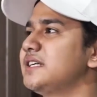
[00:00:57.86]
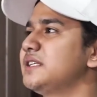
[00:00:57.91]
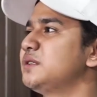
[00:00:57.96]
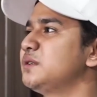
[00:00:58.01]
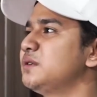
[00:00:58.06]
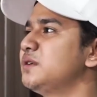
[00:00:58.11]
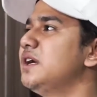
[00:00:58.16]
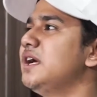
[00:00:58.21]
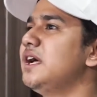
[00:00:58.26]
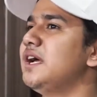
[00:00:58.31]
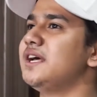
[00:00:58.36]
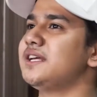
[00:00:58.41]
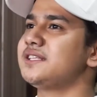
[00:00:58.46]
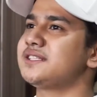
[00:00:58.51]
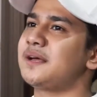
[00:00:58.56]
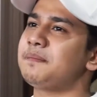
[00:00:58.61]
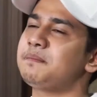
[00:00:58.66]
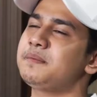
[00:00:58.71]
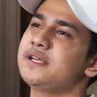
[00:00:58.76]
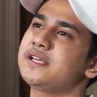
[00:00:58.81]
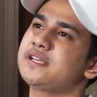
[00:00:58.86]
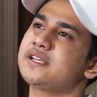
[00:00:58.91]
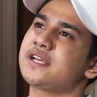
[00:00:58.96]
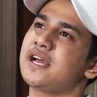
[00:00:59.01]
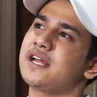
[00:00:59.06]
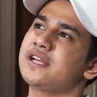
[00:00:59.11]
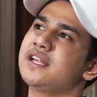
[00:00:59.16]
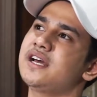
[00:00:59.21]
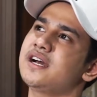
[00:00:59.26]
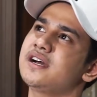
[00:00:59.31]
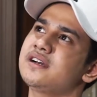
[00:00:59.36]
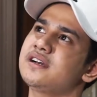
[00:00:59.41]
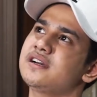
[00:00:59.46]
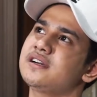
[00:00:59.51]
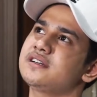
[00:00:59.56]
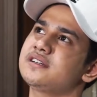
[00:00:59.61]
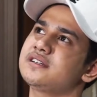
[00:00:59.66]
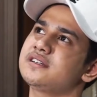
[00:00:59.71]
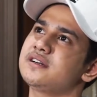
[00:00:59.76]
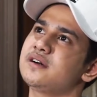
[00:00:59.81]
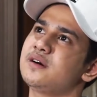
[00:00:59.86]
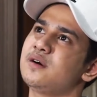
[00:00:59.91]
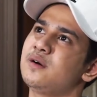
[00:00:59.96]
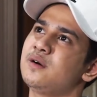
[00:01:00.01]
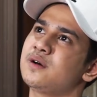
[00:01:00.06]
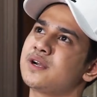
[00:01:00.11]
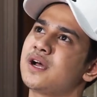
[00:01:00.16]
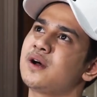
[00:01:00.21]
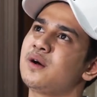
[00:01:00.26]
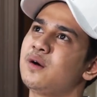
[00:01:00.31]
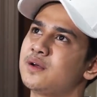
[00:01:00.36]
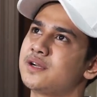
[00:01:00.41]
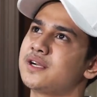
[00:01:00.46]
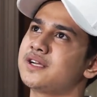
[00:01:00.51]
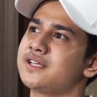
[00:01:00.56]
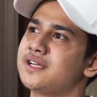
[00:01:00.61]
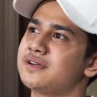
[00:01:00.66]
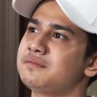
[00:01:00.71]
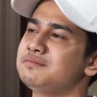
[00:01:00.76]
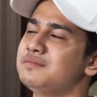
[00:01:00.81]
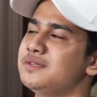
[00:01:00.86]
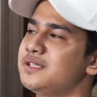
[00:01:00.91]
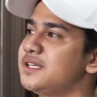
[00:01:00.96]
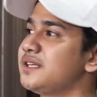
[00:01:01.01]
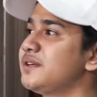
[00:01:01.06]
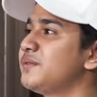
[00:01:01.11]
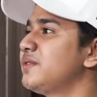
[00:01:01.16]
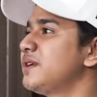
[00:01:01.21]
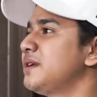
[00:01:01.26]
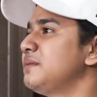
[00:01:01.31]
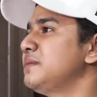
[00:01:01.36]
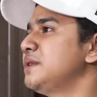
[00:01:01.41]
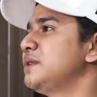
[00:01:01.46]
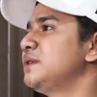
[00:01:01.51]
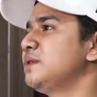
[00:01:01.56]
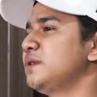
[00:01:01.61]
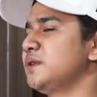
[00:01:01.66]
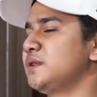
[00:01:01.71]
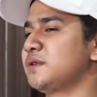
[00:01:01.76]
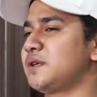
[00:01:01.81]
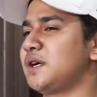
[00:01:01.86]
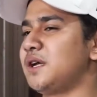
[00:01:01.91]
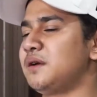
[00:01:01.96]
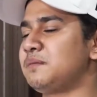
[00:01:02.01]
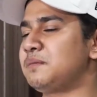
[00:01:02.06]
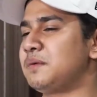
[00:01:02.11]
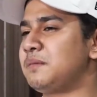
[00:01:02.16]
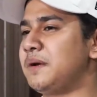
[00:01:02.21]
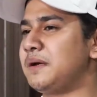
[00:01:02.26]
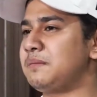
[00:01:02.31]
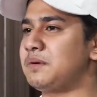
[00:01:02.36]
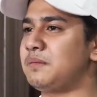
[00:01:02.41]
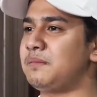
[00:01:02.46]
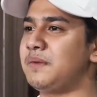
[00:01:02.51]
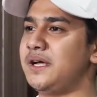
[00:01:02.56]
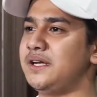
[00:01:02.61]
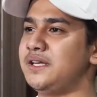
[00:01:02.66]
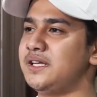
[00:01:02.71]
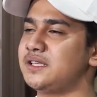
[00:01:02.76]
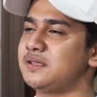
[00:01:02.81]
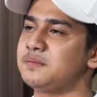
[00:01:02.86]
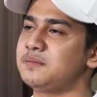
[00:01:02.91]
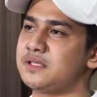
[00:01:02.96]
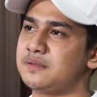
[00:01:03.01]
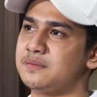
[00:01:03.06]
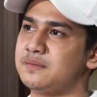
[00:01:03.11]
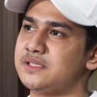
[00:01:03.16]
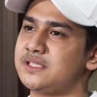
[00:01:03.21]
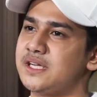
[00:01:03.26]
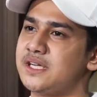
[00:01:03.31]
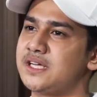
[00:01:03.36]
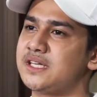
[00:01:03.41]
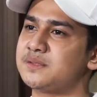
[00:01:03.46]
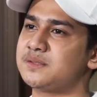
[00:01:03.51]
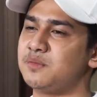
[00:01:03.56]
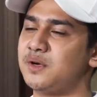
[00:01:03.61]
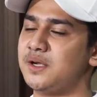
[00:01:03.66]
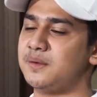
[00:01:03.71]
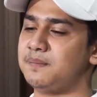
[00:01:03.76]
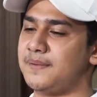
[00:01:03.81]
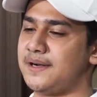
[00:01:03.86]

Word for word: gitu tapi kadang orang-orang yang bikin film itu gitu kalau pemain-pemainnya teman-teman saya kira semua yang